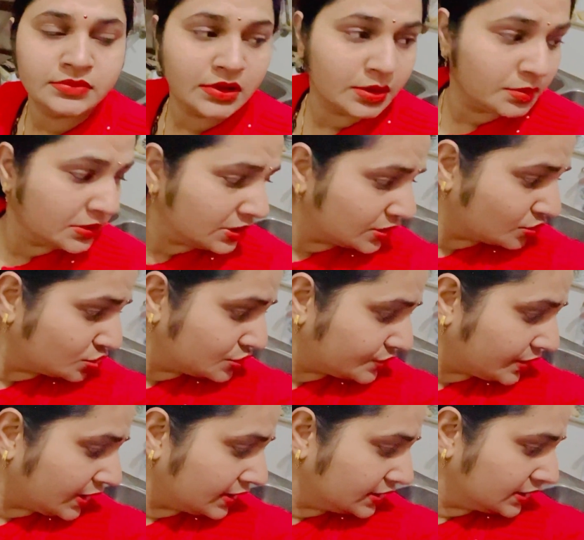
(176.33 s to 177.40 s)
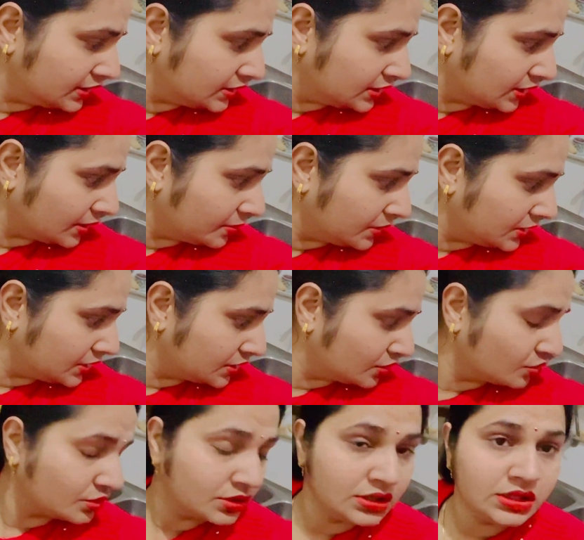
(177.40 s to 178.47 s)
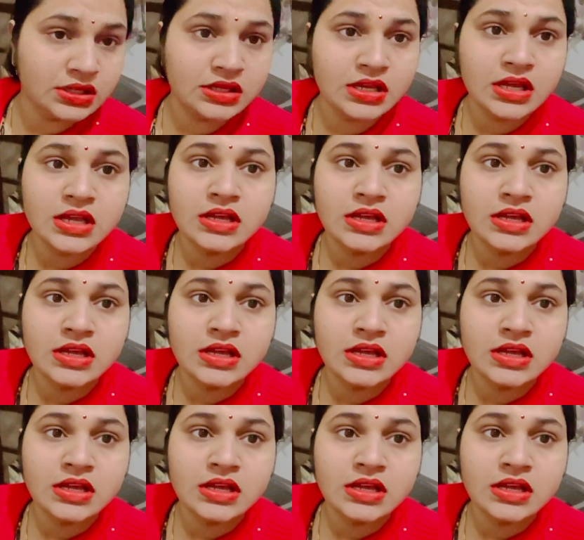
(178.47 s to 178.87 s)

अभी कुछ फाइनल नहीं है भाई क्योंकि